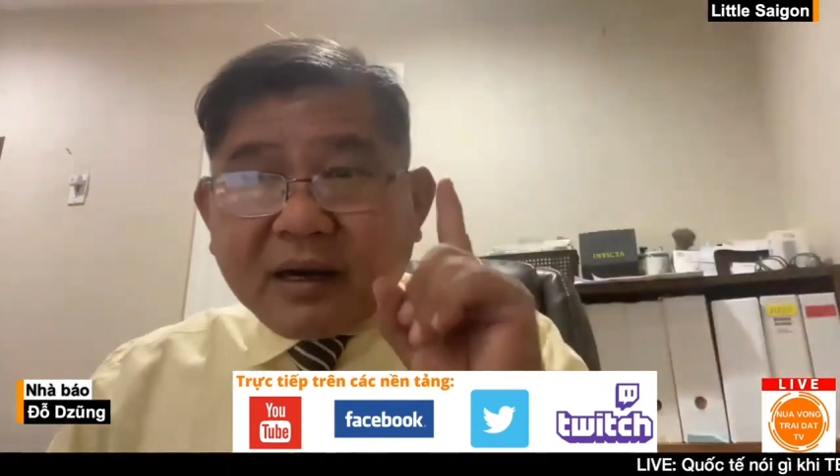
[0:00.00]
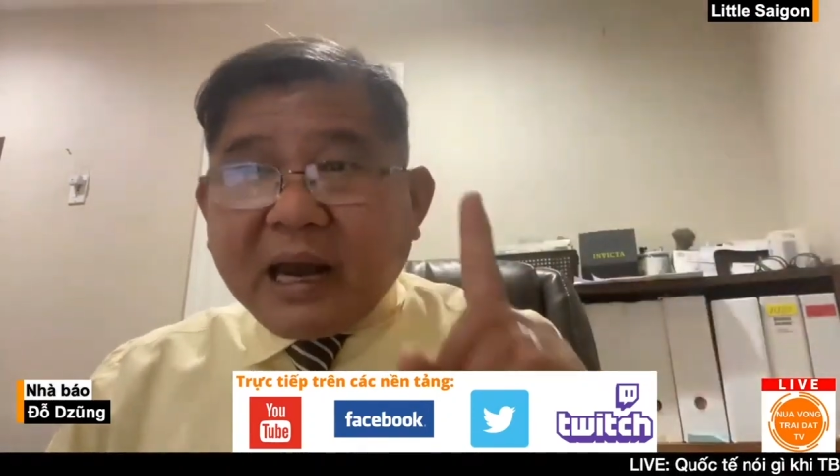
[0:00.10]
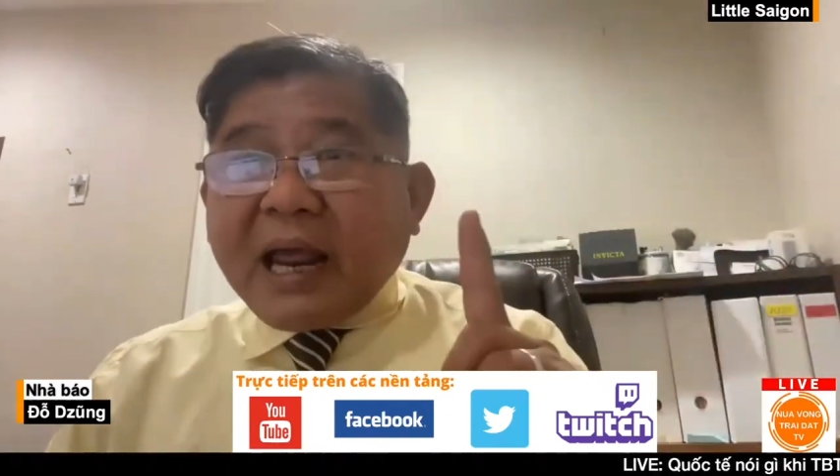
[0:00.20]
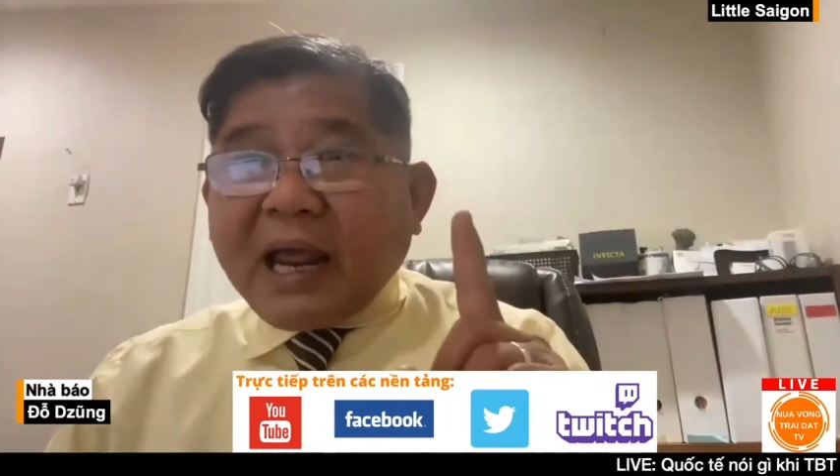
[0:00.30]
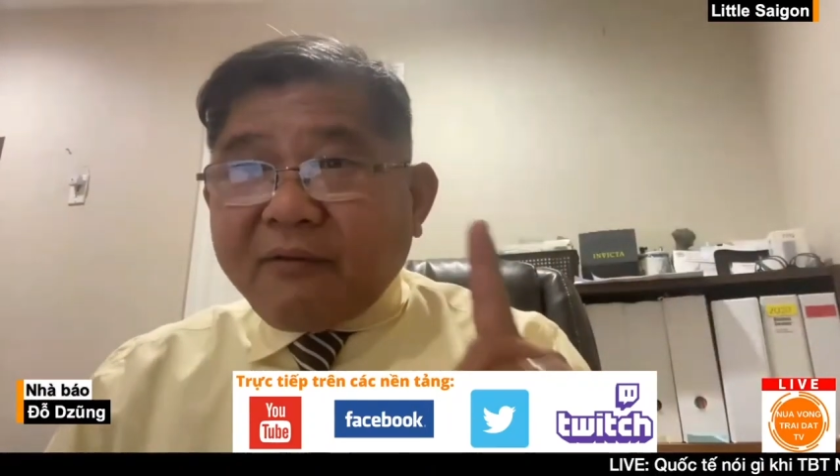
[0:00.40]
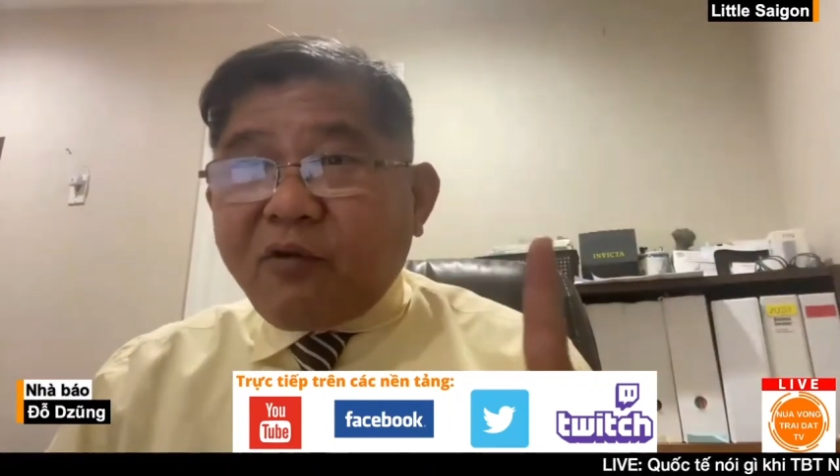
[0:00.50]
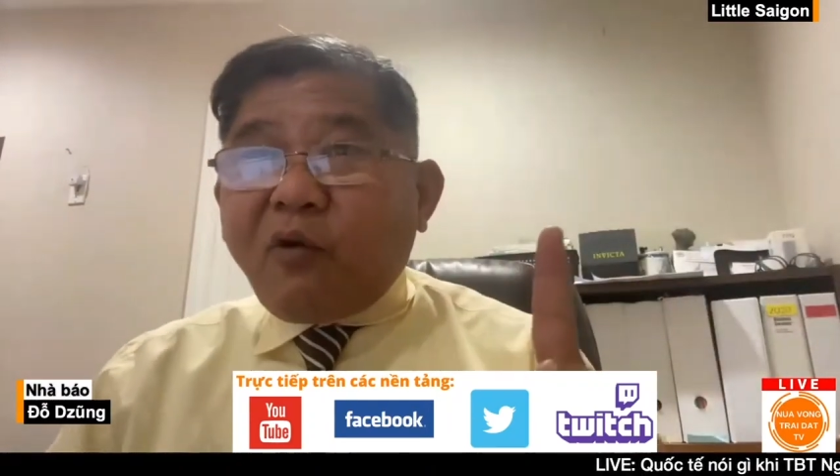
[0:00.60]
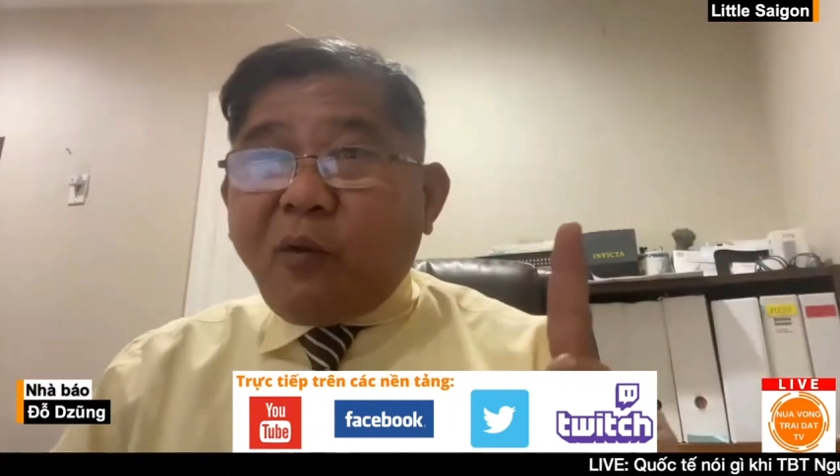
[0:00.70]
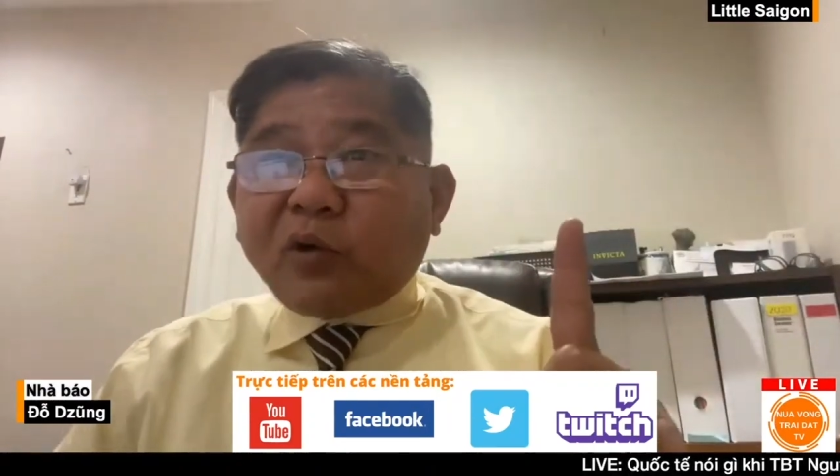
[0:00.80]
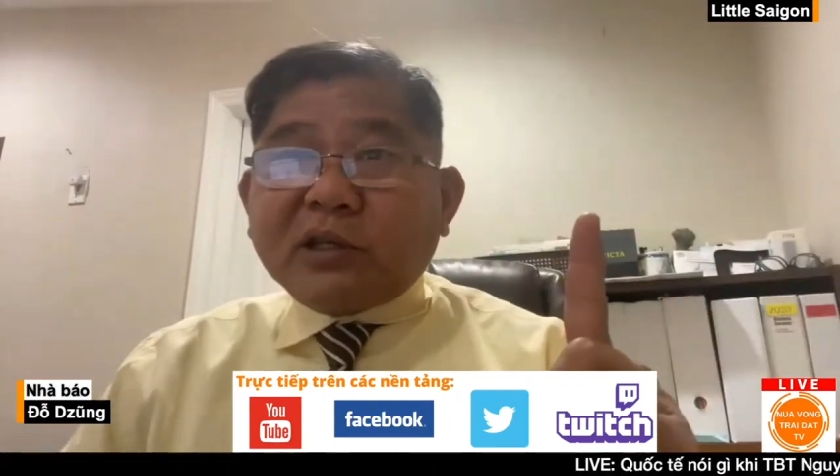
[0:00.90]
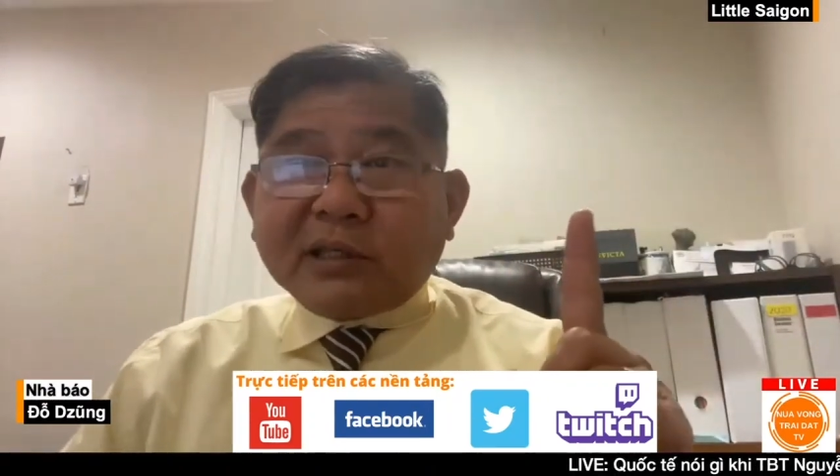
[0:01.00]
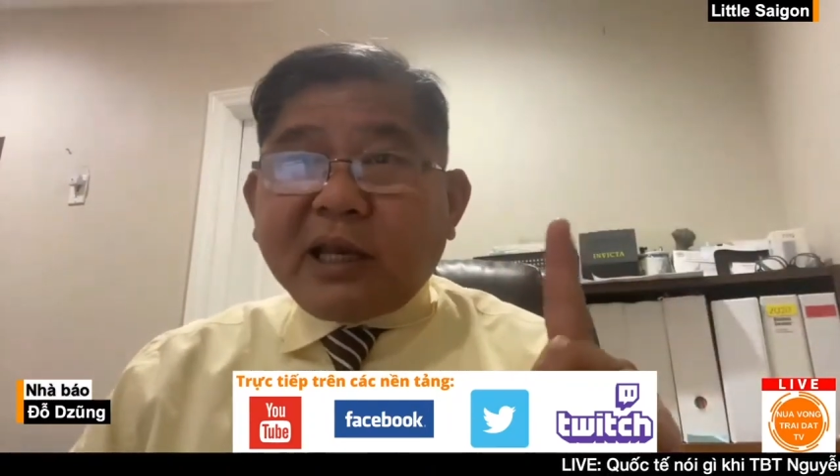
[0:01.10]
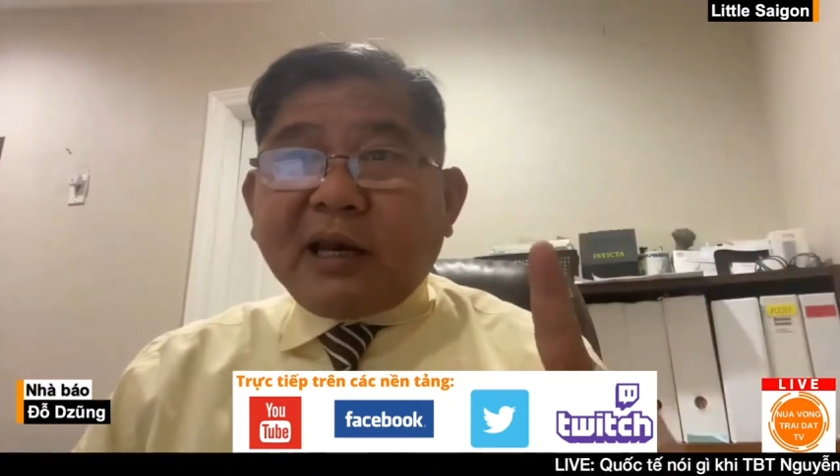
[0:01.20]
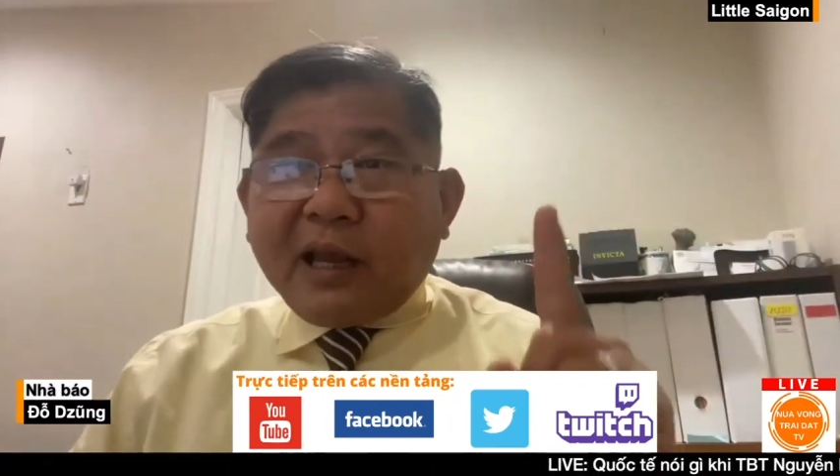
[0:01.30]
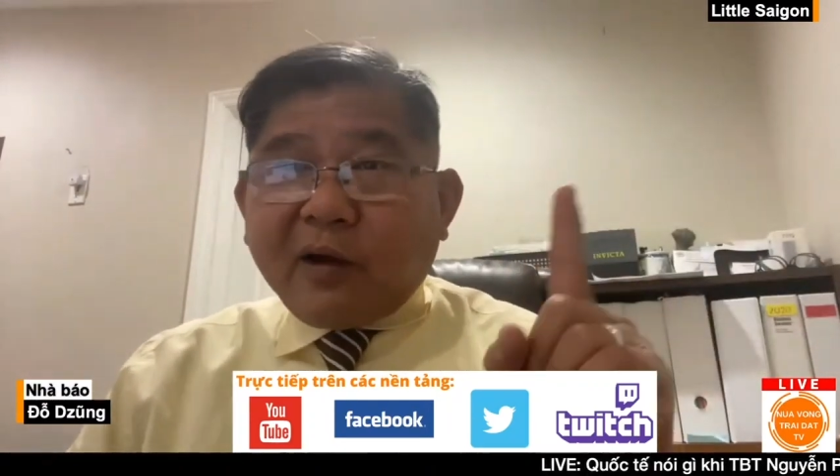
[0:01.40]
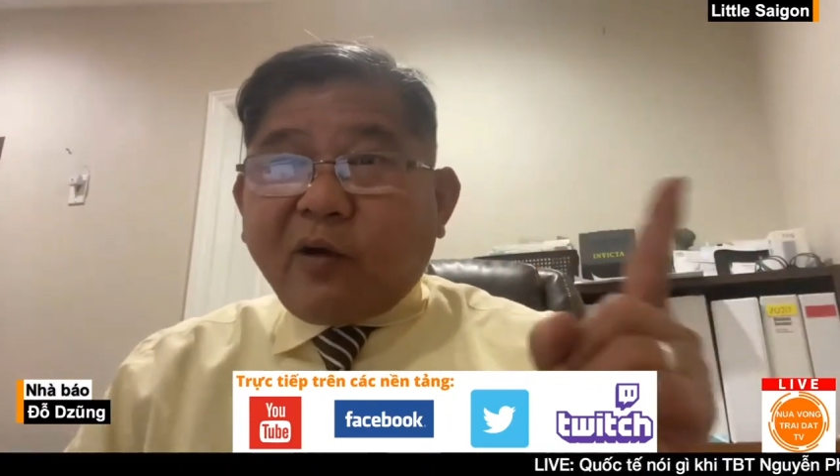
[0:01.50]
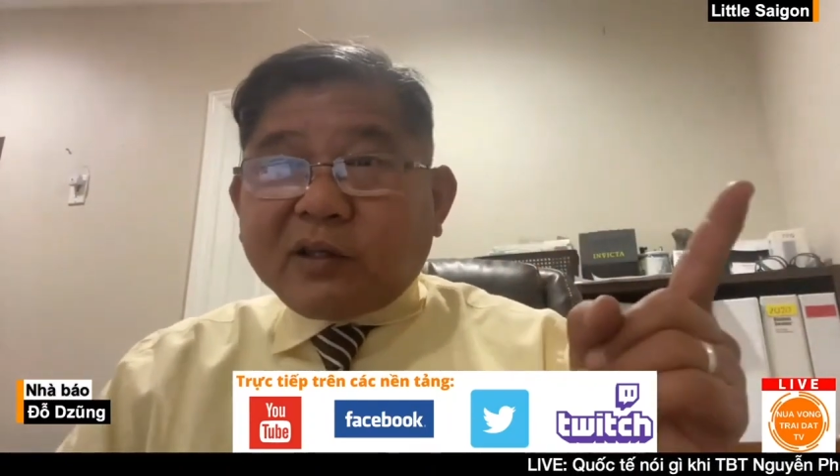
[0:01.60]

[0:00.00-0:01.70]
là vô bộ chính trị là